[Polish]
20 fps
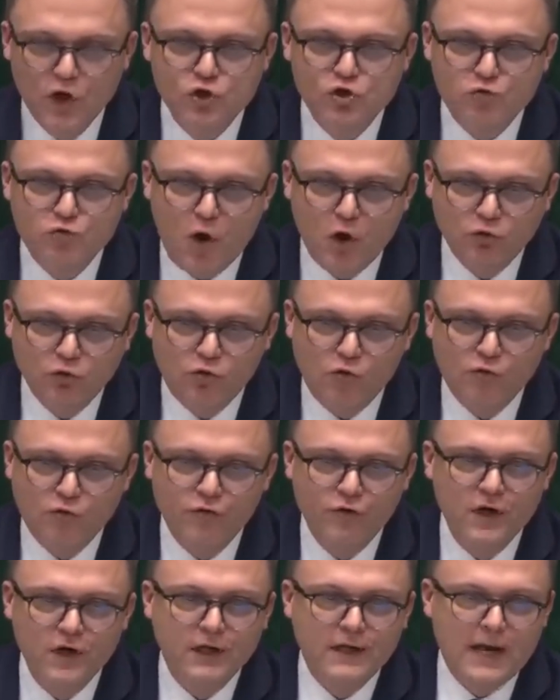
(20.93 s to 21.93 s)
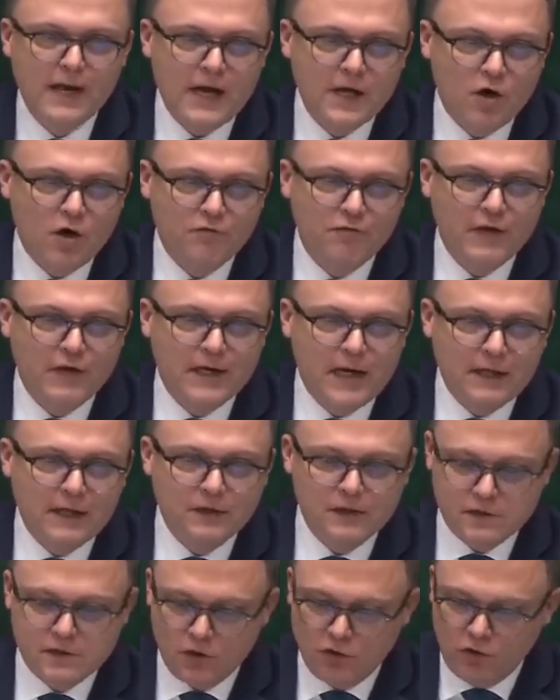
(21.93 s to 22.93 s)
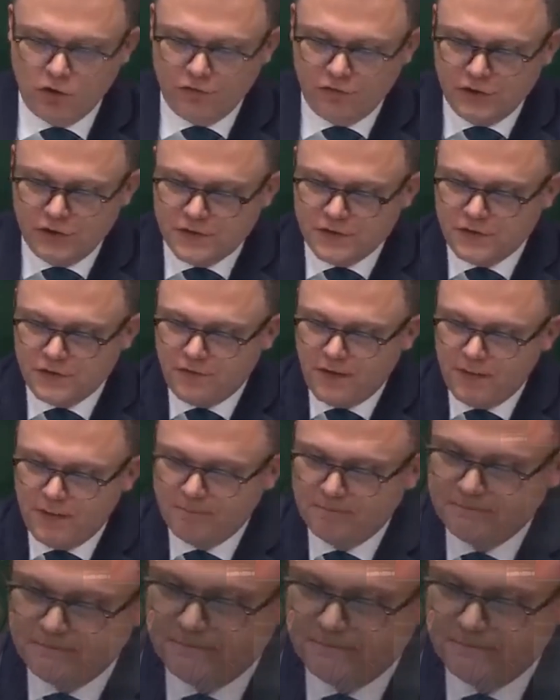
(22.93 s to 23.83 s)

członków Krajowej Rady Sądownictwa.